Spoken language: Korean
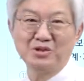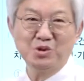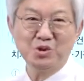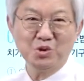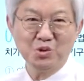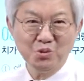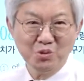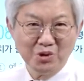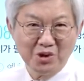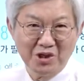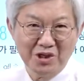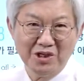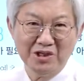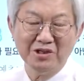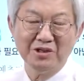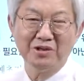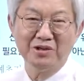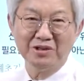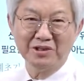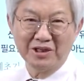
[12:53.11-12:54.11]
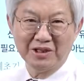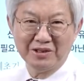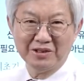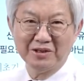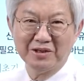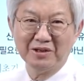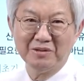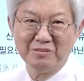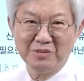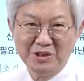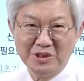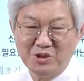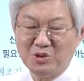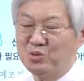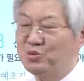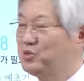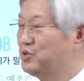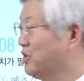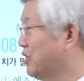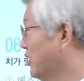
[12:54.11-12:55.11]
숙련이 덜 되는 걸
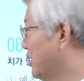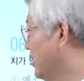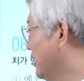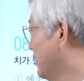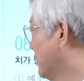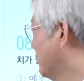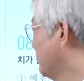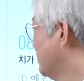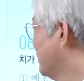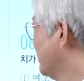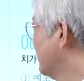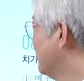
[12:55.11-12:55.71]
미숙설이라 그럽니다.